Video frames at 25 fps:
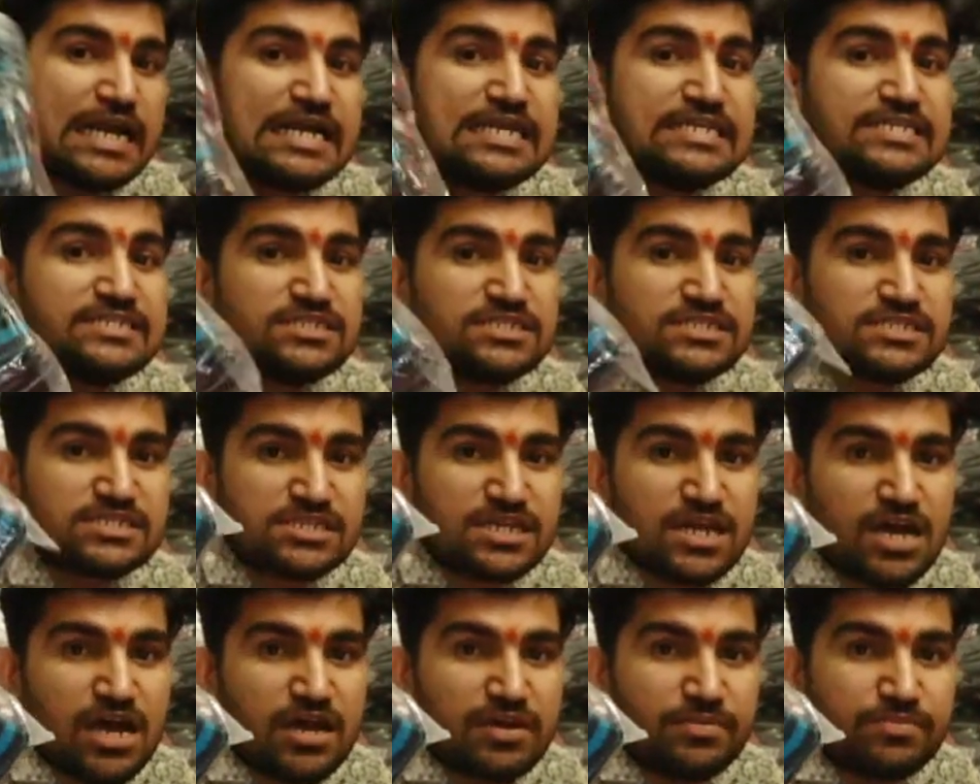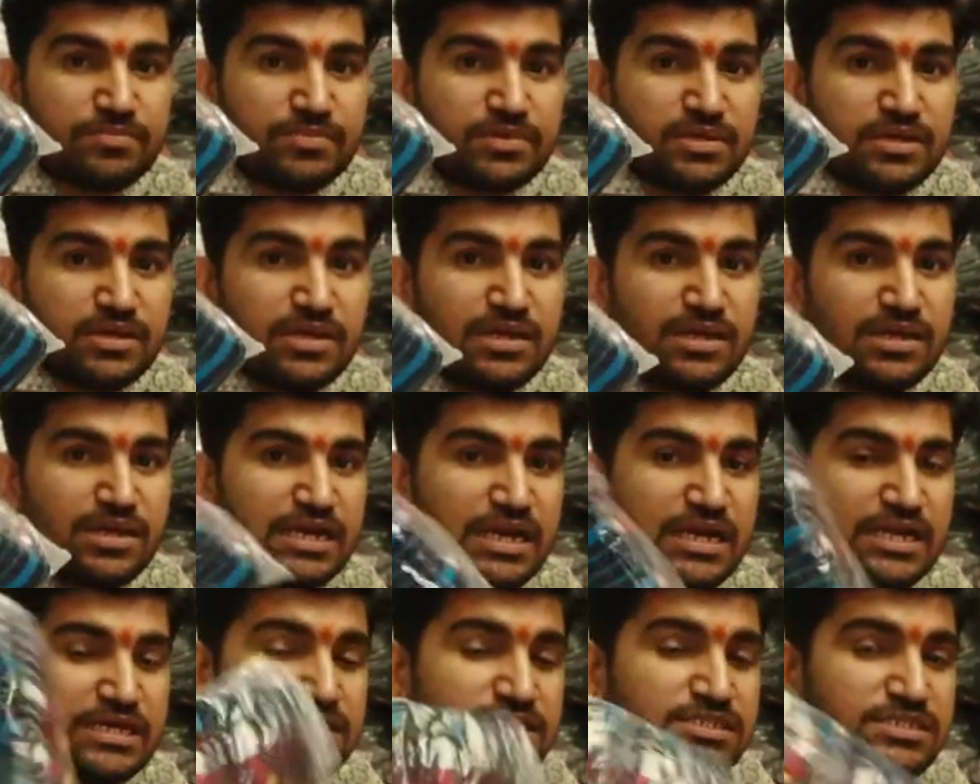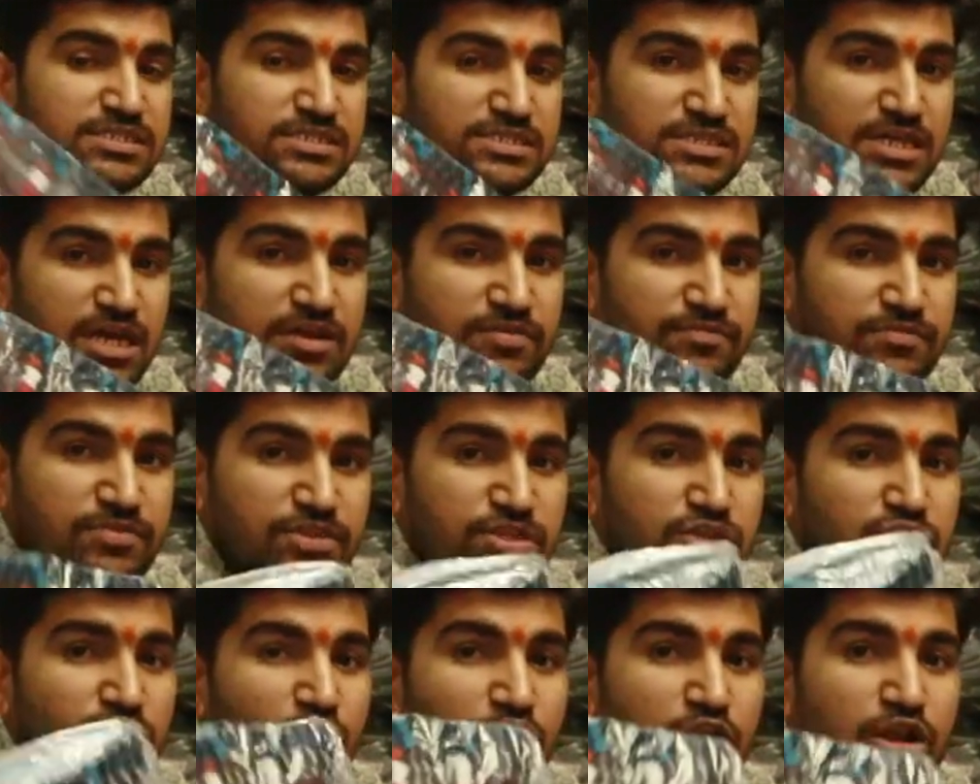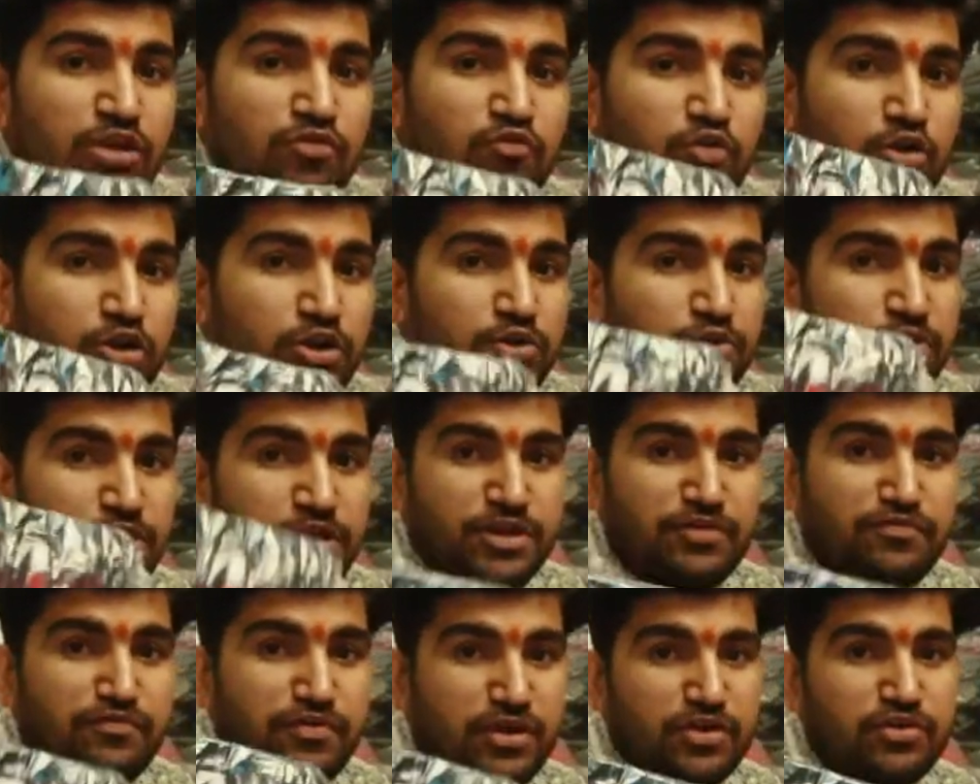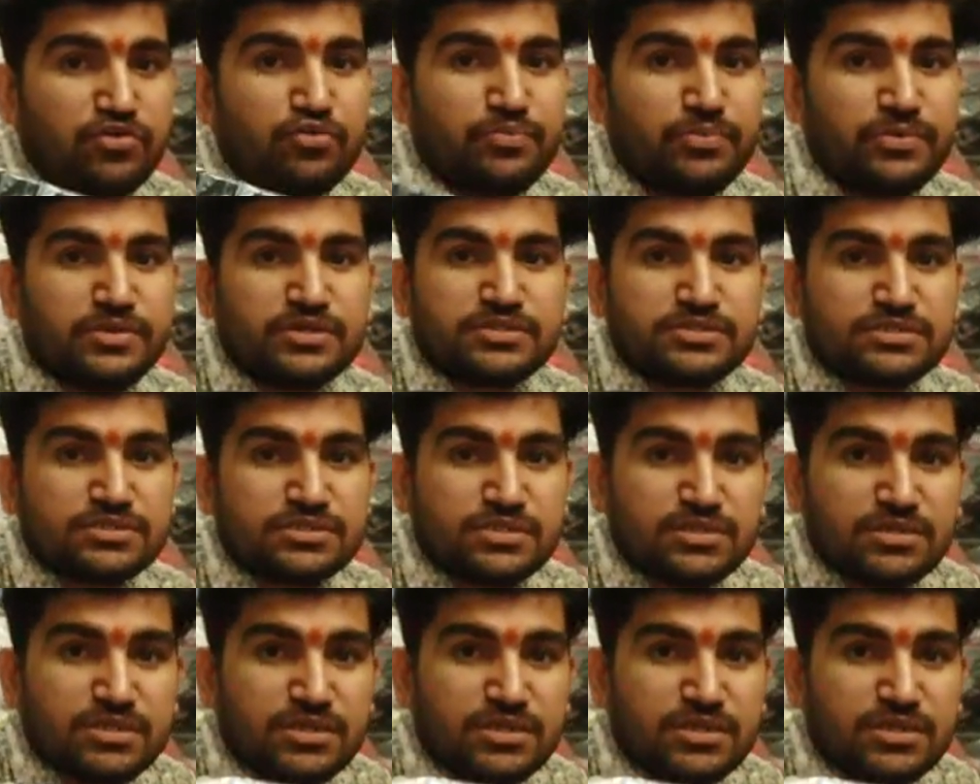லேடிஸ் ஸ்கார்ப் லேடிஸ் ஸ்கார்ப் வந்து ஓன்லி ஃபார் டுவெண்ட்டி ஃபைவ் ருபீஸ்